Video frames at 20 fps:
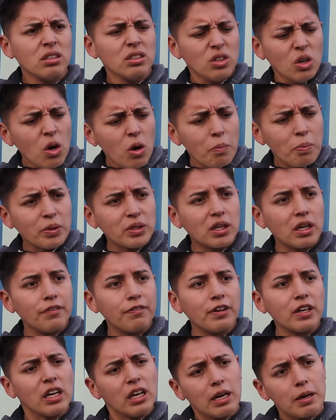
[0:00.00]
No, pues
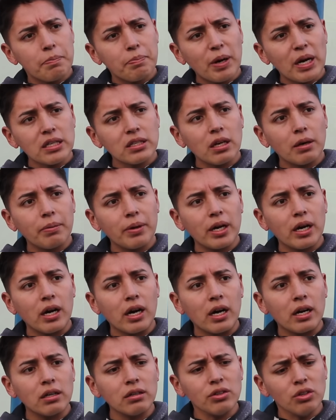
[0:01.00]
jefe, ¿qué le pasa, Vea?